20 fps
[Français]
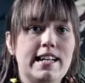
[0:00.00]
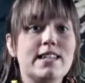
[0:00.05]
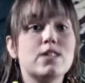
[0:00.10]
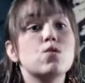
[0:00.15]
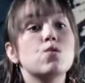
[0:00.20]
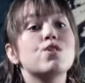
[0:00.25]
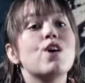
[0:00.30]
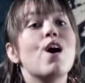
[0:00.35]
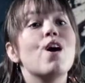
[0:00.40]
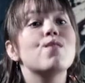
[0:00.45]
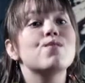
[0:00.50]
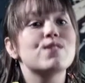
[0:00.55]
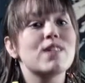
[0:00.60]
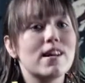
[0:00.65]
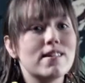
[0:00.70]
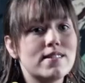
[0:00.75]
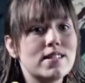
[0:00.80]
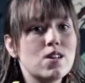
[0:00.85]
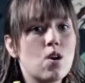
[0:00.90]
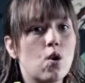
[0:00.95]
Les auteurs ont
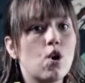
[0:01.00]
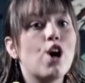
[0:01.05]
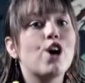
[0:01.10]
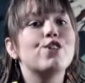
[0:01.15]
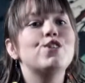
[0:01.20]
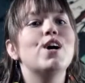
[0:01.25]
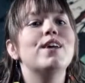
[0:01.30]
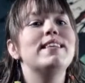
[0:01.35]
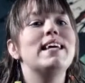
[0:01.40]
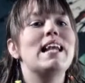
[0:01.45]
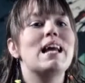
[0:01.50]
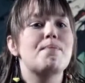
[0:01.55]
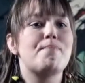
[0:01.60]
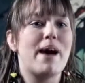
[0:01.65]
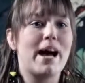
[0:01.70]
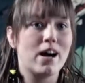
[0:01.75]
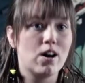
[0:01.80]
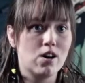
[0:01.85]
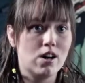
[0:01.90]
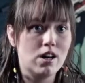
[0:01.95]
senti qu'on leur donnait la
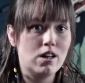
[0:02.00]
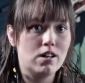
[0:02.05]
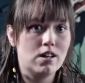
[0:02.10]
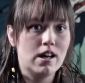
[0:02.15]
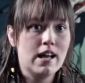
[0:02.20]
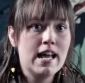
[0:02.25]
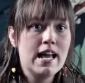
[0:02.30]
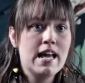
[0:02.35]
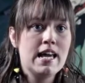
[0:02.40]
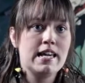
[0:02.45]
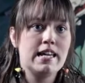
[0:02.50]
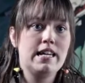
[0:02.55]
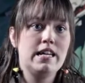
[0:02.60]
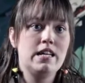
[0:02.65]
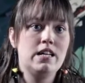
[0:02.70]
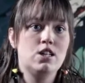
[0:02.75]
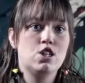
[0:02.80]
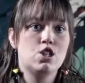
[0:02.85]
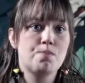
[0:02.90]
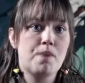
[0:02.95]
parole
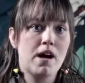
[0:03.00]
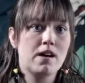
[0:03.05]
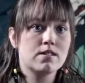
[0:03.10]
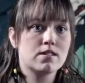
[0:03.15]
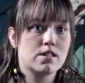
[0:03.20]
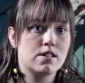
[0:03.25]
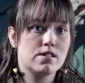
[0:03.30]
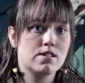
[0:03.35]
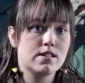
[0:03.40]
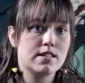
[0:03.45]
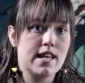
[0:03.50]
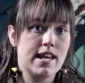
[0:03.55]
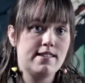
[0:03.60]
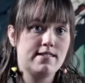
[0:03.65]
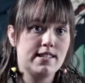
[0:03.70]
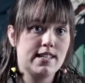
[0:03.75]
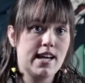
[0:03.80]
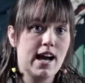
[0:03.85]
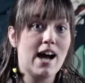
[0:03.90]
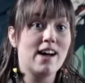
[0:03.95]
et je pense que ça, ça a
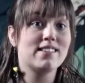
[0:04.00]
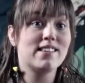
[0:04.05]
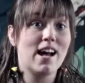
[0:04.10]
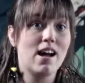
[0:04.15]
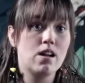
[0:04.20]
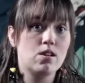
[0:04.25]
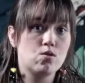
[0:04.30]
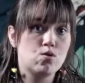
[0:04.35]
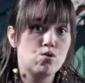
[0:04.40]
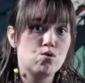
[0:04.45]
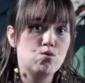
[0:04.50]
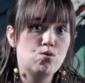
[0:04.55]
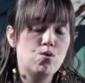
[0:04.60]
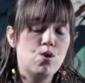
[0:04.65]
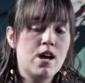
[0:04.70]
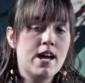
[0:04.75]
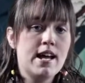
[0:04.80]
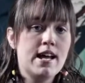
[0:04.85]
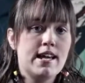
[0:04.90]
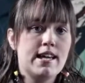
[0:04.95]
été
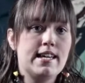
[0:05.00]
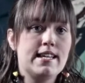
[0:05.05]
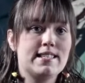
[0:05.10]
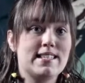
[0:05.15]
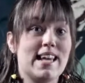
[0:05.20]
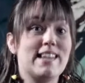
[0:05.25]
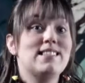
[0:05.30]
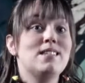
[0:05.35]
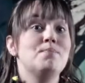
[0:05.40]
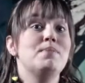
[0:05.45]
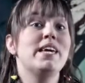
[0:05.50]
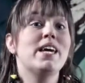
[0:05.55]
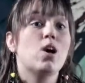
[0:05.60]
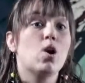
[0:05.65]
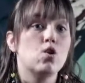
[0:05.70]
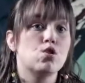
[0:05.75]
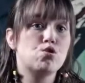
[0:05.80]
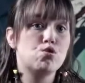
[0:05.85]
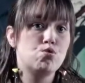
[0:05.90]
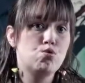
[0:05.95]
entendu et ça a été
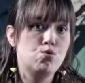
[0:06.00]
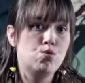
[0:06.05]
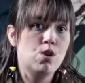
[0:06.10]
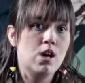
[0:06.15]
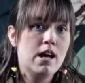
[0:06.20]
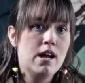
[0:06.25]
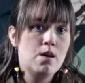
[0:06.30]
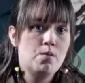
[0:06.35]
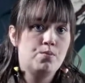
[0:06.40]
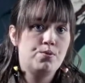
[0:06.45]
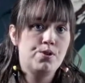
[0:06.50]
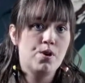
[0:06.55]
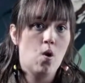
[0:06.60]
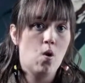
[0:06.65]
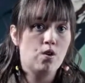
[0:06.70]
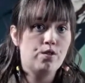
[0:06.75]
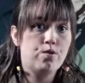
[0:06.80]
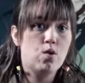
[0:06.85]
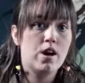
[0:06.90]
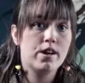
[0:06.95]
bien reçu. Puis
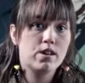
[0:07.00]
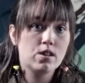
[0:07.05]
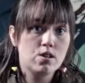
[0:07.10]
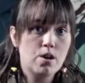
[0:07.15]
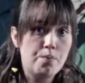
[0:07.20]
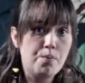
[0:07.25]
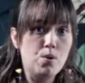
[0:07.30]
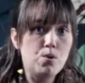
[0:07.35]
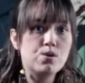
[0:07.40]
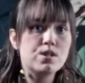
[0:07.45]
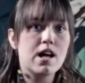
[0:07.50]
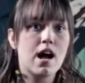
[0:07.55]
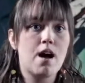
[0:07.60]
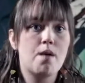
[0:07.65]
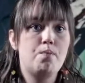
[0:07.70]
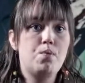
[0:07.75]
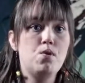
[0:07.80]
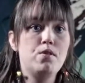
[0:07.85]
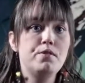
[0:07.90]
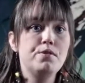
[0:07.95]
on le voit que de plus
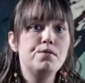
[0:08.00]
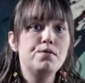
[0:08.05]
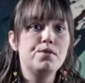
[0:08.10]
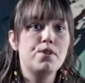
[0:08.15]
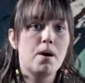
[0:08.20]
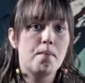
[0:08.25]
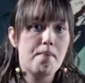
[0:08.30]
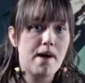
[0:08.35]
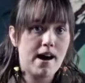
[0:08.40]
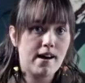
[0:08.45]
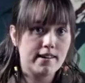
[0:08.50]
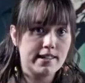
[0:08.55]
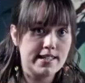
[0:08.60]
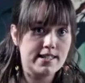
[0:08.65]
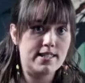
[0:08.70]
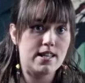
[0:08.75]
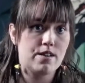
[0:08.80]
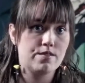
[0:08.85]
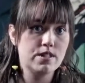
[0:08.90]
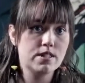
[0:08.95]
en plus, de par
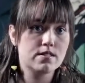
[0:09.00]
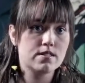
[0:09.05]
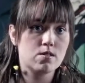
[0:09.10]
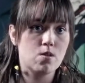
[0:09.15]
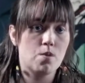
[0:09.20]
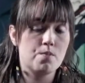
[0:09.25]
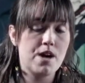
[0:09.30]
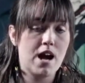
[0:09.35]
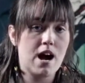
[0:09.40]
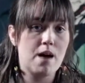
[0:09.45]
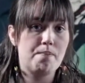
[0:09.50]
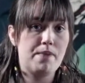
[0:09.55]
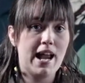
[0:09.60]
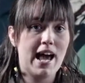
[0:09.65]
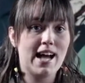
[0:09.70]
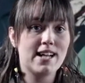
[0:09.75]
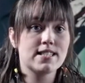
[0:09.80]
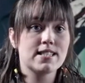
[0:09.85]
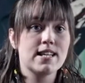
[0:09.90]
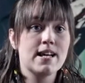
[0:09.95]
les services qui sont mis en
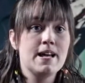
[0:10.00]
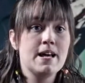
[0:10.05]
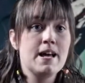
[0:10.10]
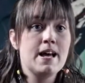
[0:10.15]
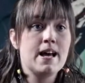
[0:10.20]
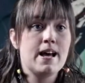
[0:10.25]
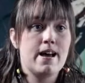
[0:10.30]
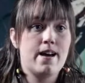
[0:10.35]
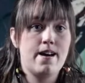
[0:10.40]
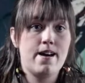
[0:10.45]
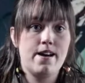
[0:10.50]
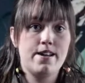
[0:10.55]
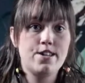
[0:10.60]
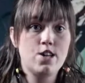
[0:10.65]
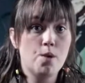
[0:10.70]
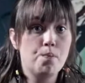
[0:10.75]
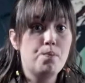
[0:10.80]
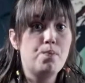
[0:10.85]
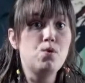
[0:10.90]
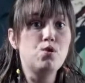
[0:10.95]
place, euh,
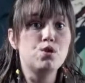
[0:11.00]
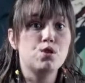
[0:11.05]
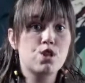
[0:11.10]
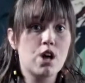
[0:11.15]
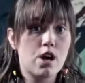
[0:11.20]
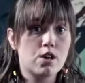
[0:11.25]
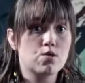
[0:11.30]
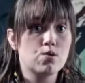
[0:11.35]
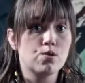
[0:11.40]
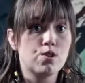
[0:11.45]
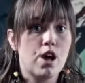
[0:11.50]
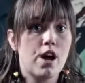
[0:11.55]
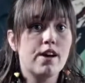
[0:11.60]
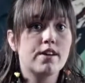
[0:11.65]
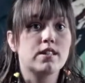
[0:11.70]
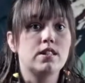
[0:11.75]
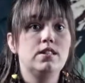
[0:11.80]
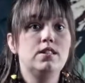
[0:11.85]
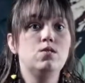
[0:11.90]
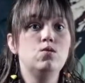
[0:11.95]
il y a plusieurs
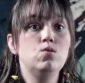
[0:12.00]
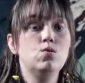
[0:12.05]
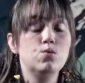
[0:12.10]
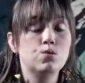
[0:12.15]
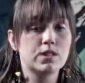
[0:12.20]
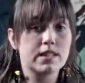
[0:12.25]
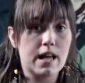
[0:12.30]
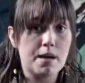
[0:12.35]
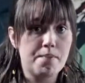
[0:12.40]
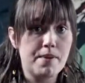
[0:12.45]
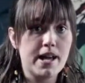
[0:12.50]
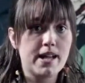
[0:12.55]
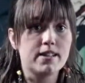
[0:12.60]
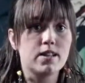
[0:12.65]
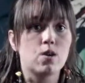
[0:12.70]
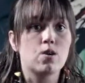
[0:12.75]
auteurs qui nous appellent.